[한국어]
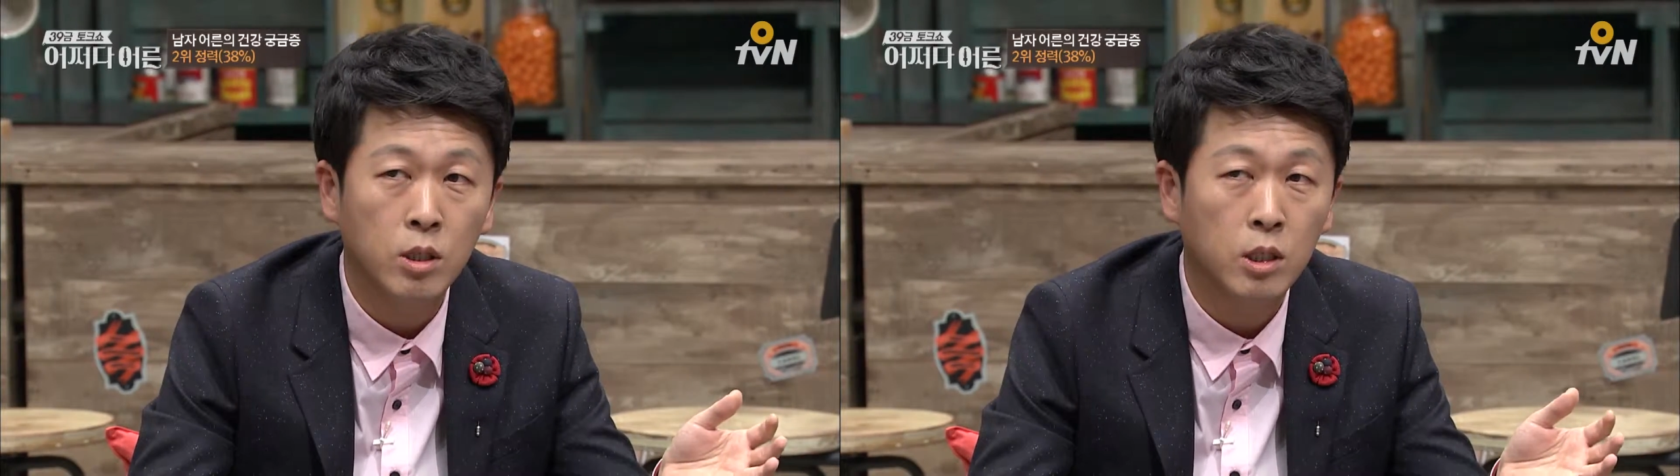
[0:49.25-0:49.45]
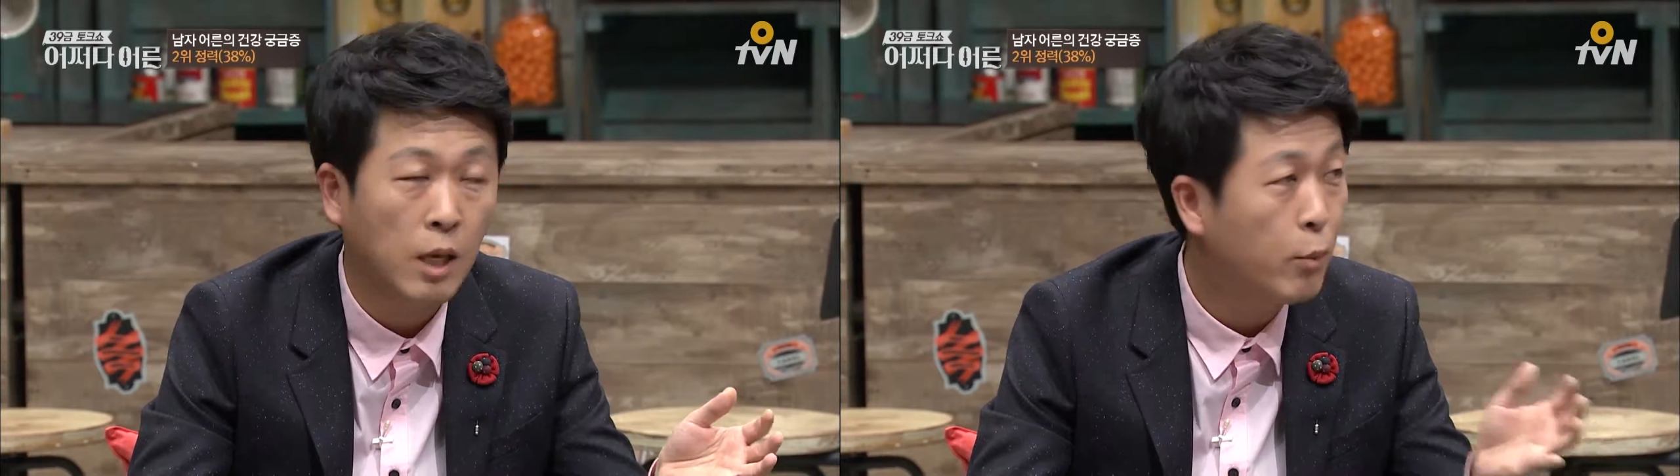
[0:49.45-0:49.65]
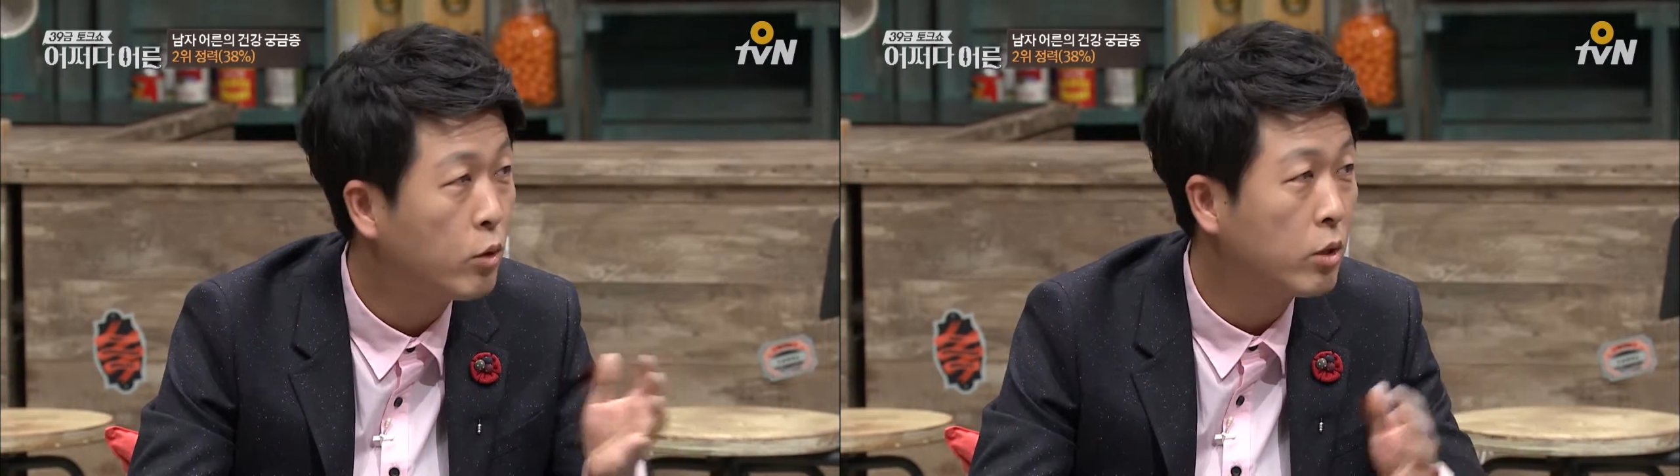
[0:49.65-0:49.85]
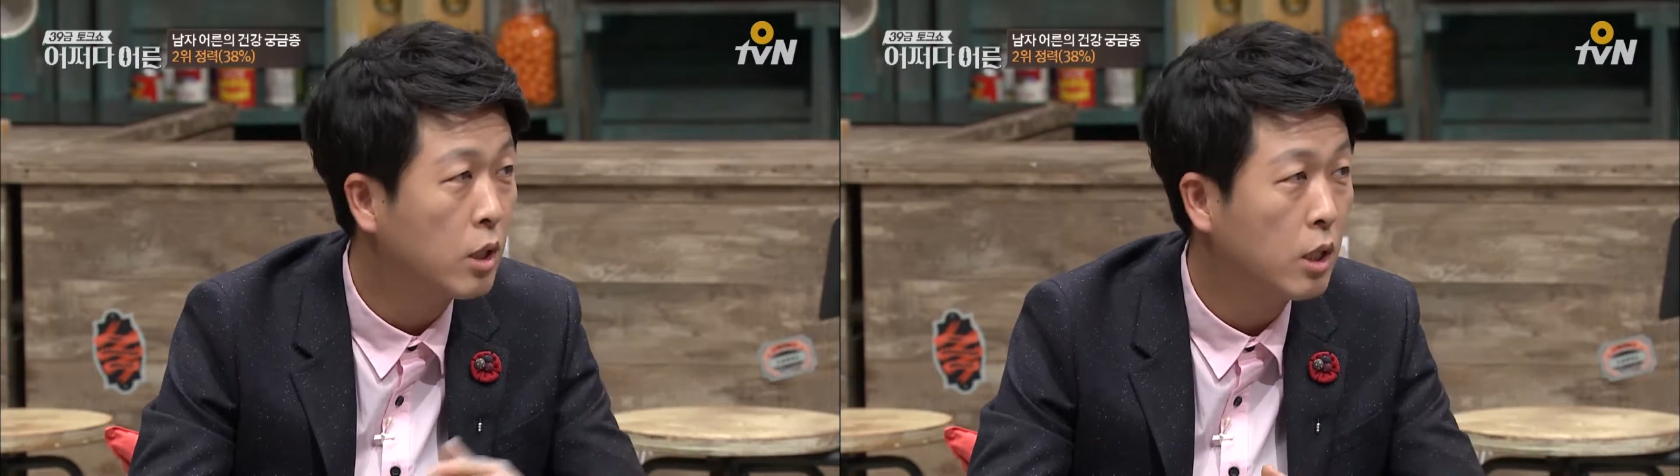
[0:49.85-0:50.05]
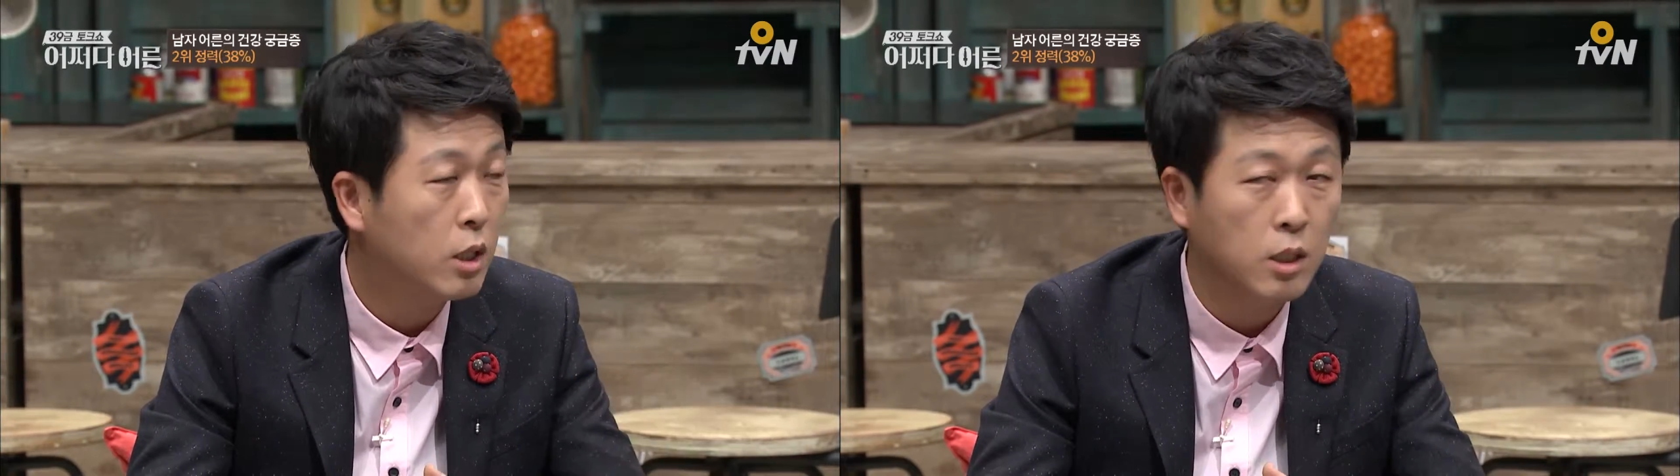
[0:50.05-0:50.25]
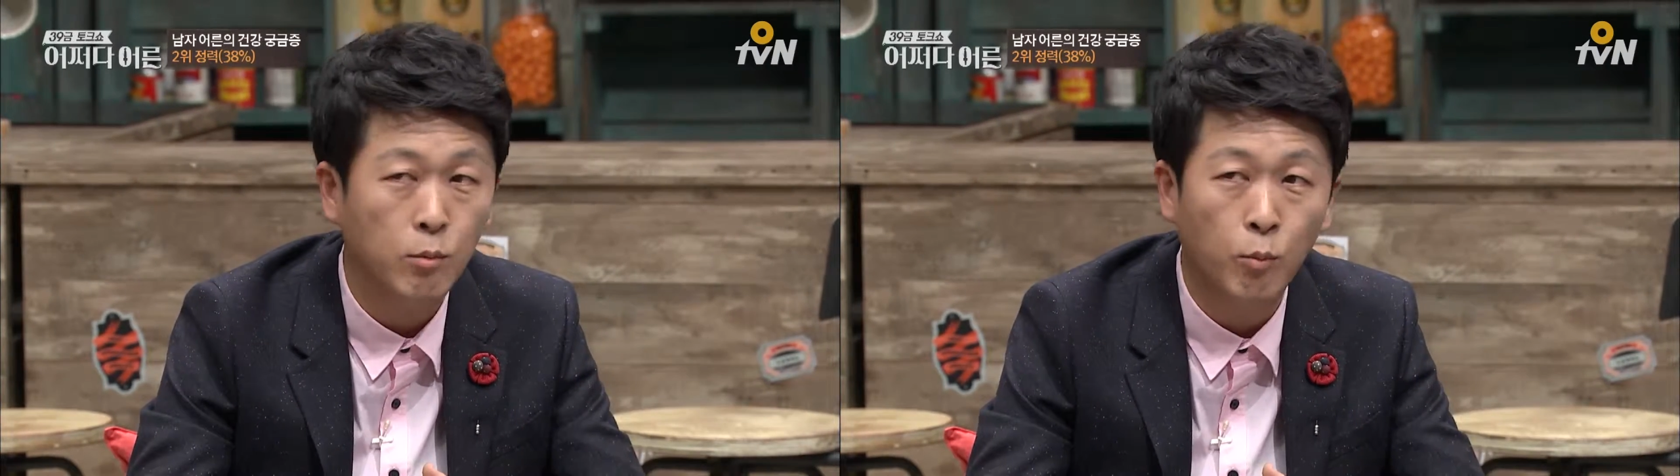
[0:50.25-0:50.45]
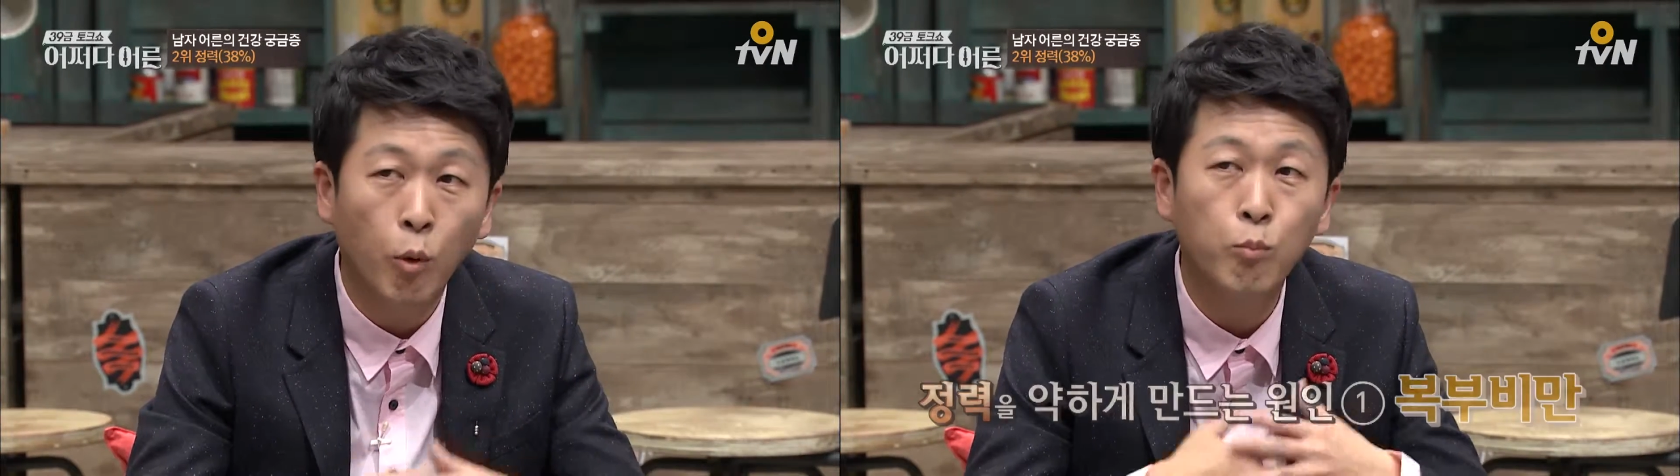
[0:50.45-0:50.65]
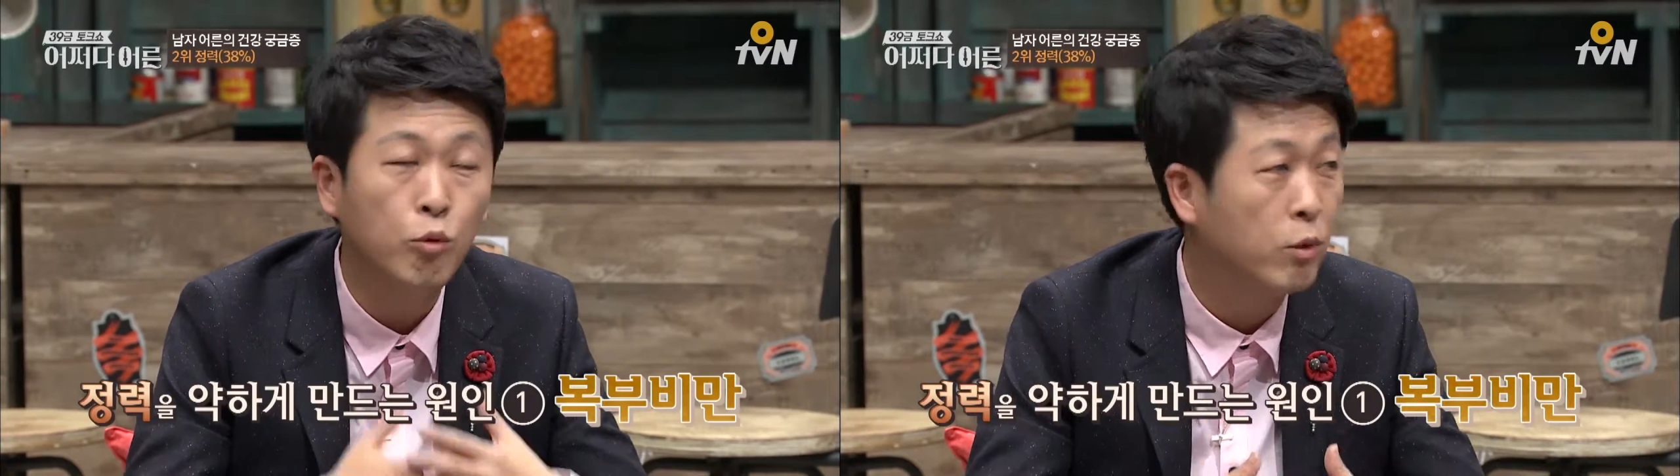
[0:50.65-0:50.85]
그러니까 대표적인 게 이제 뭐
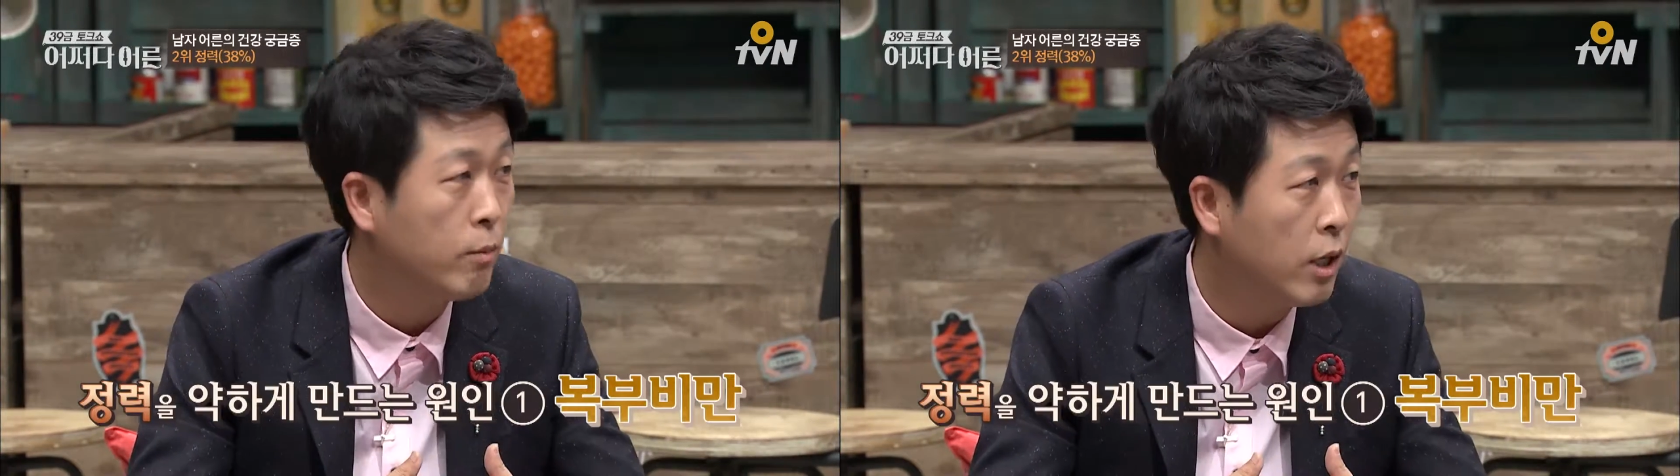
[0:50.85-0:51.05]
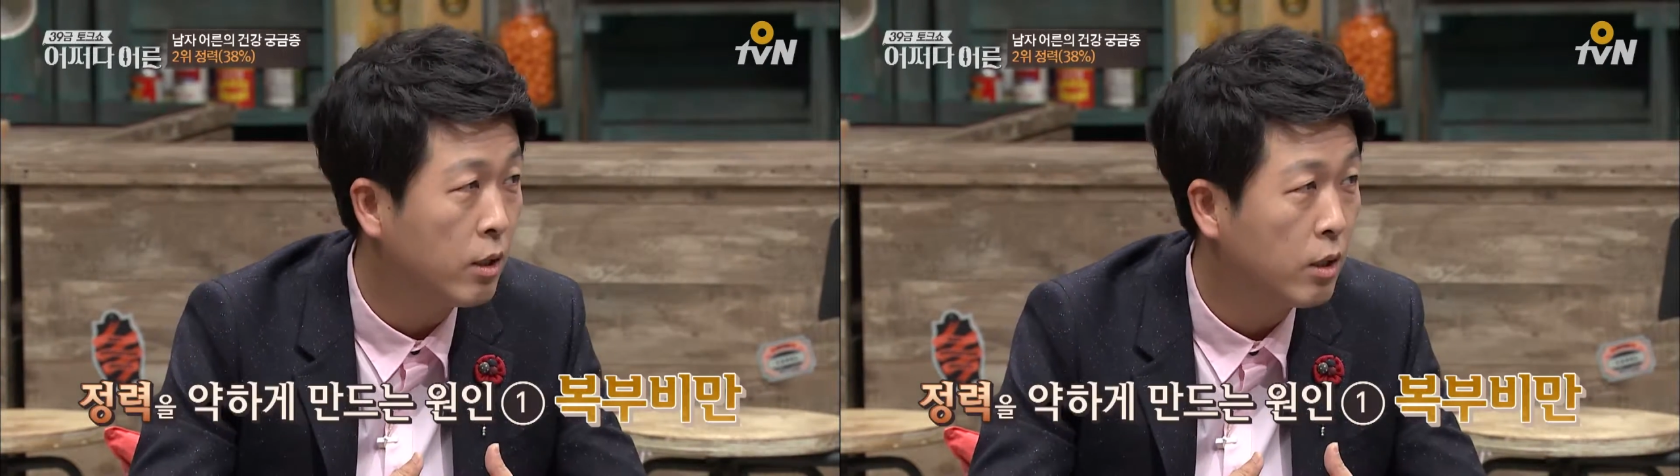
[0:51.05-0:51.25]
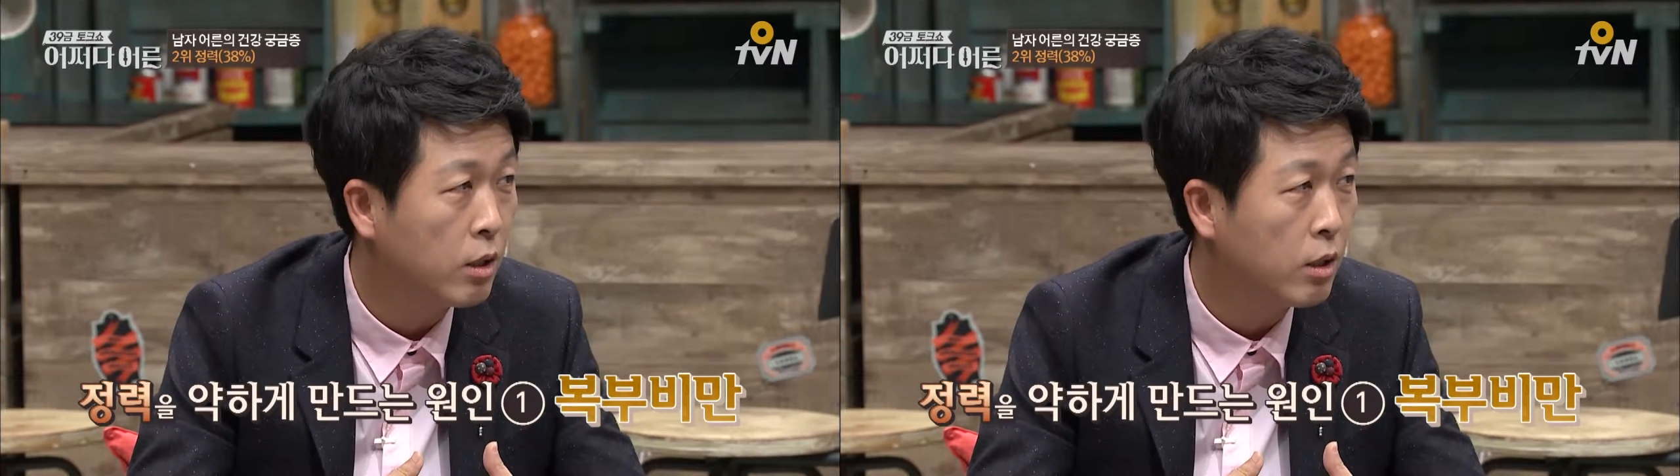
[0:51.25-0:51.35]
복부 비만,